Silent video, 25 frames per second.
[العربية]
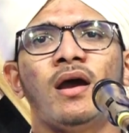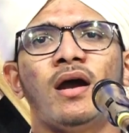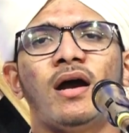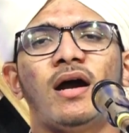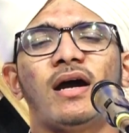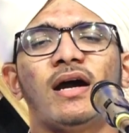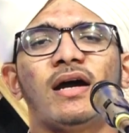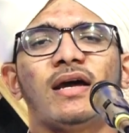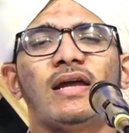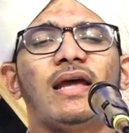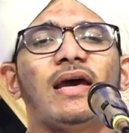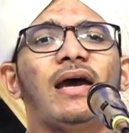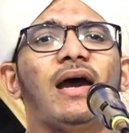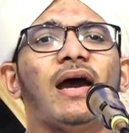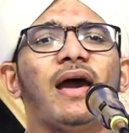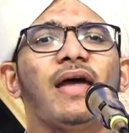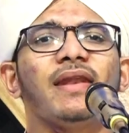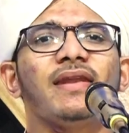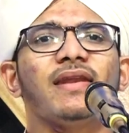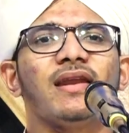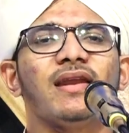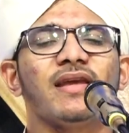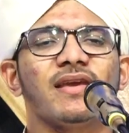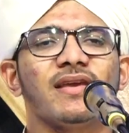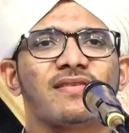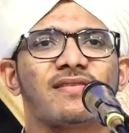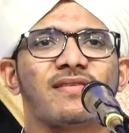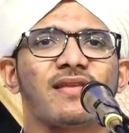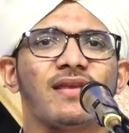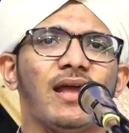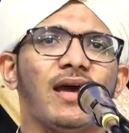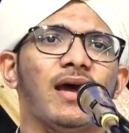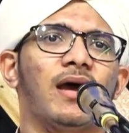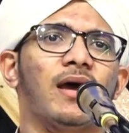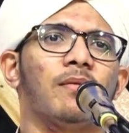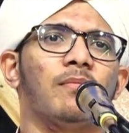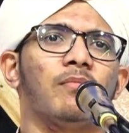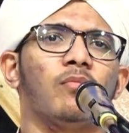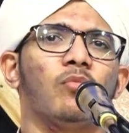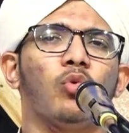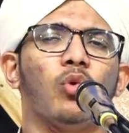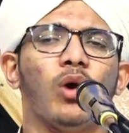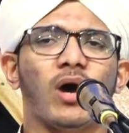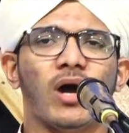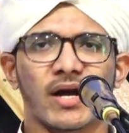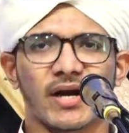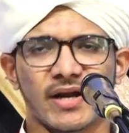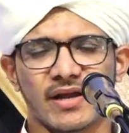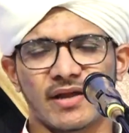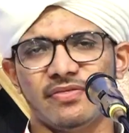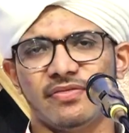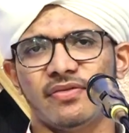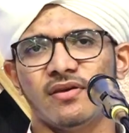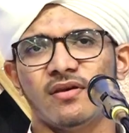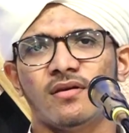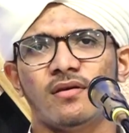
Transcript: على أن الإسلام واحد